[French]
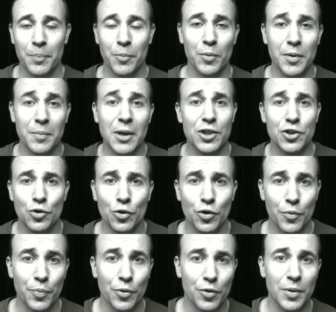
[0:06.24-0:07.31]
Premier match
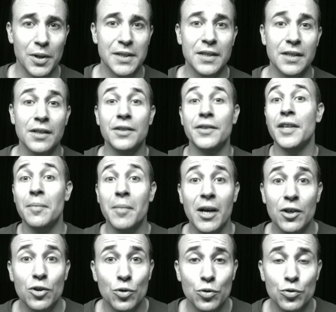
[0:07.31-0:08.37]
donc pour le Brésil,
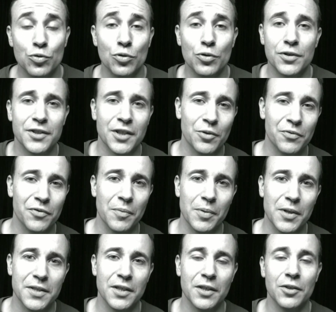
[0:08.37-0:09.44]
Neymar est de retour, ça nous fait
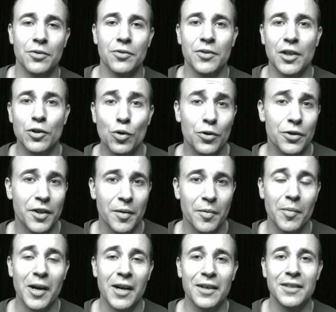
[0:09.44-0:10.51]
plaisir, on adore
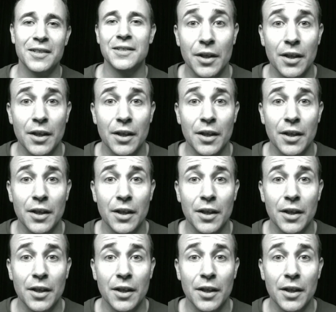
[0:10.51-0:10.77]
Neymar.